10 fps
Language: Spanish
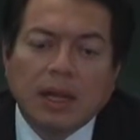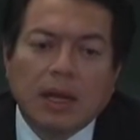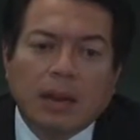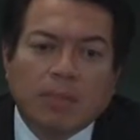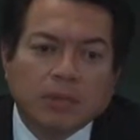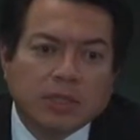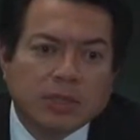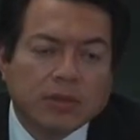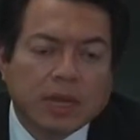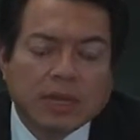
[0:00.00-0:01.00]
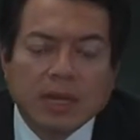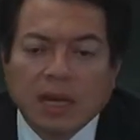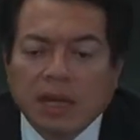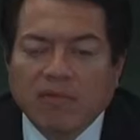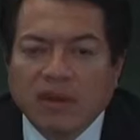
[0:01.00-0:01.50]
la posición que
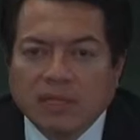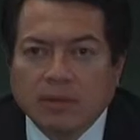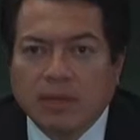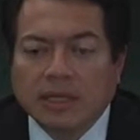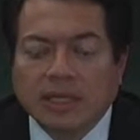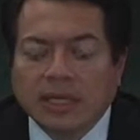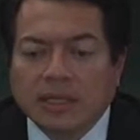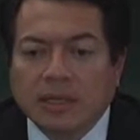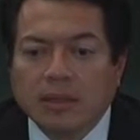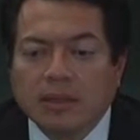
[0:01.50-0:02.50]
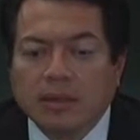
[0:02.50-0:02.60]
tiene que flexibilizarse,